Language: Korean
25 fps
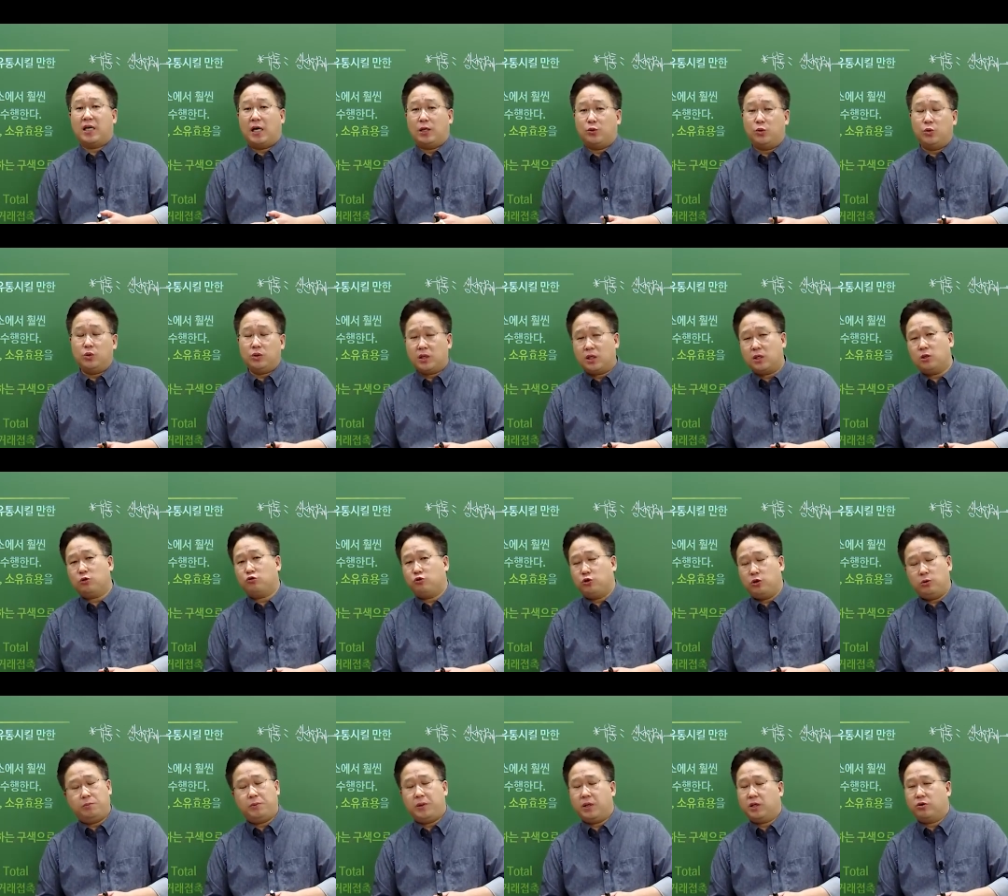자동차를
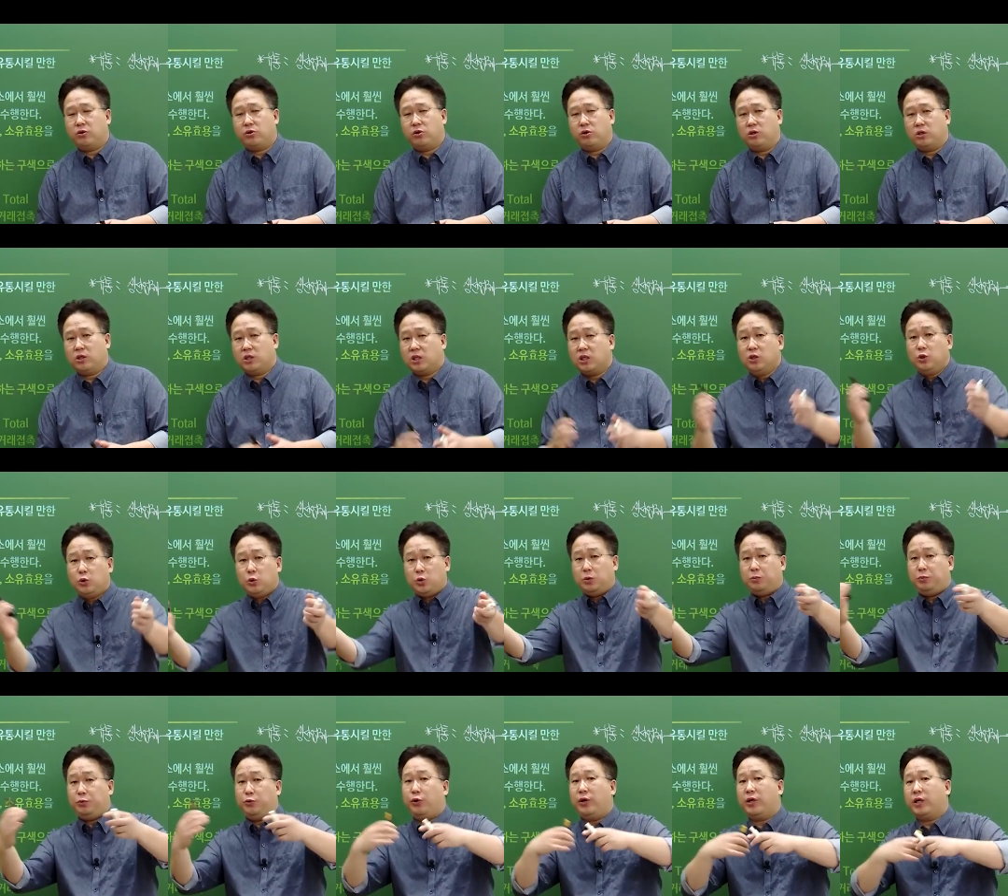구입하기 위해서는 큰
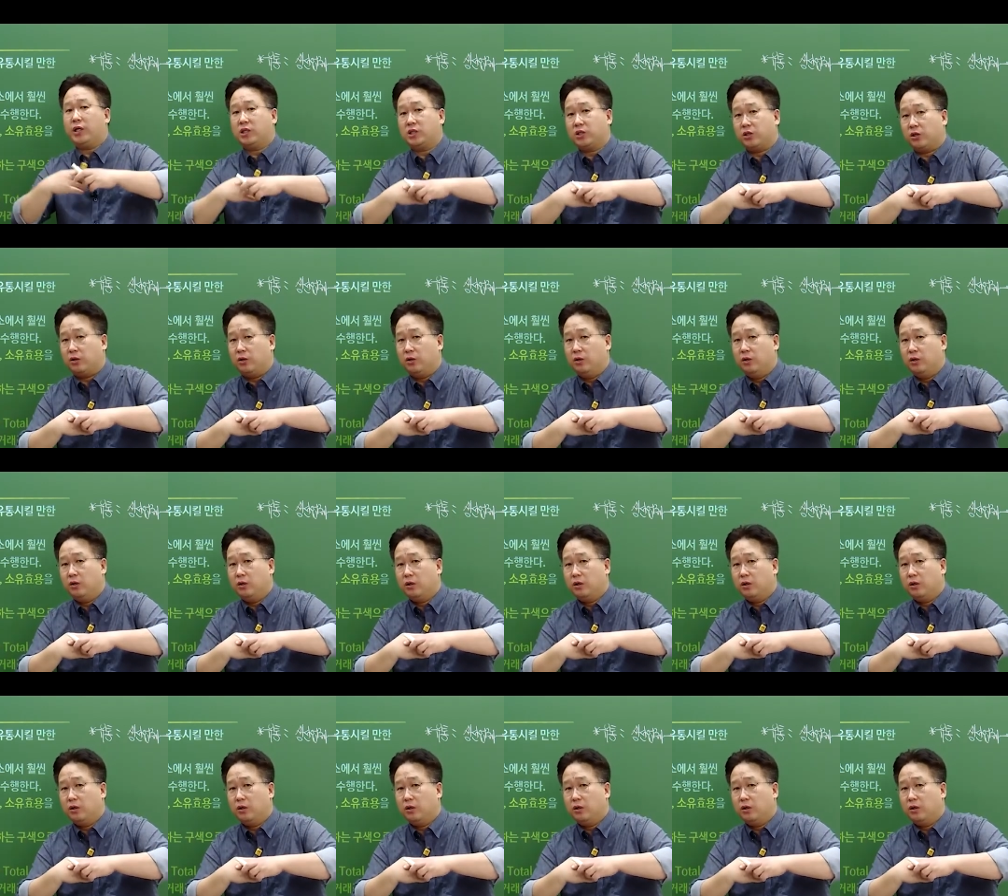돈이 필요하겠죠.